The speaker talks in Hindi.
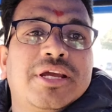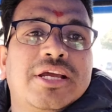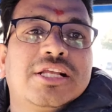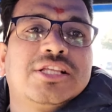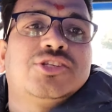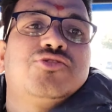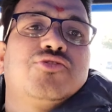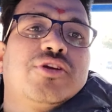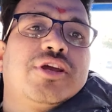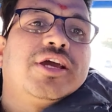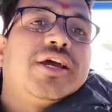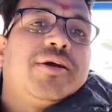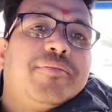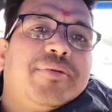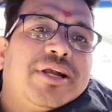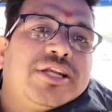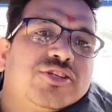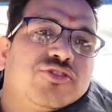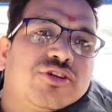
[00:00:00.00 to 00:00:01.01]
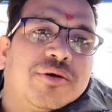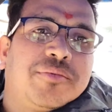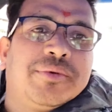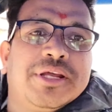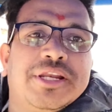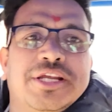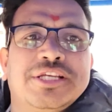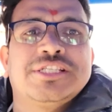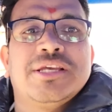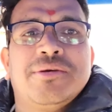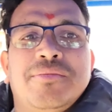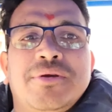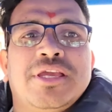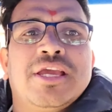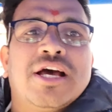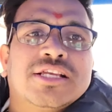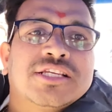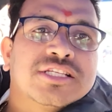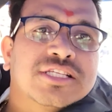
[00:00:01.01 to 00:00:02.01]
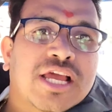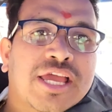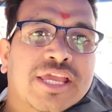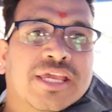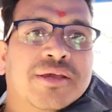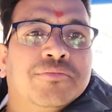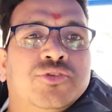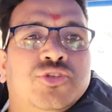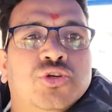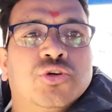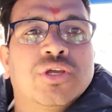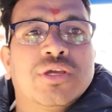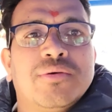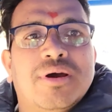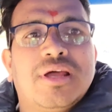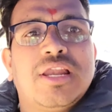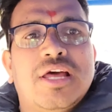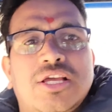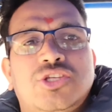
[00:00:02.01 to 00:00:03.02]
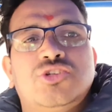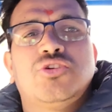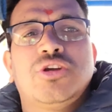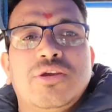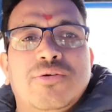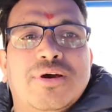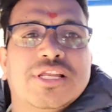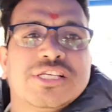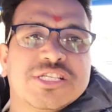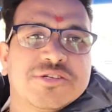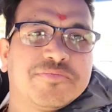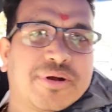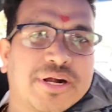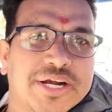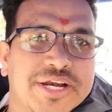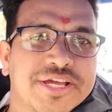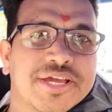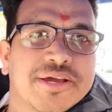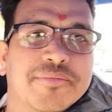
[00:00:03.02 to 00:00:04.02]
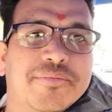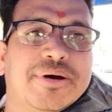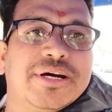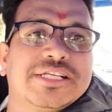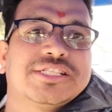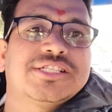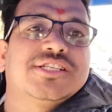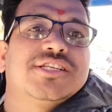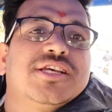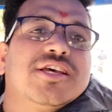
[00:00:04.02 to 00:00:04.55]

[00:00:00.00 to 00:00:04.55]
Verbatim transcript: निकल चुके हैं बैठ चुके हैं अपने रिक्शे में यहाँ से जाएंगे हम जोगी वाला जोगी वाला से पकड़ेंगे बस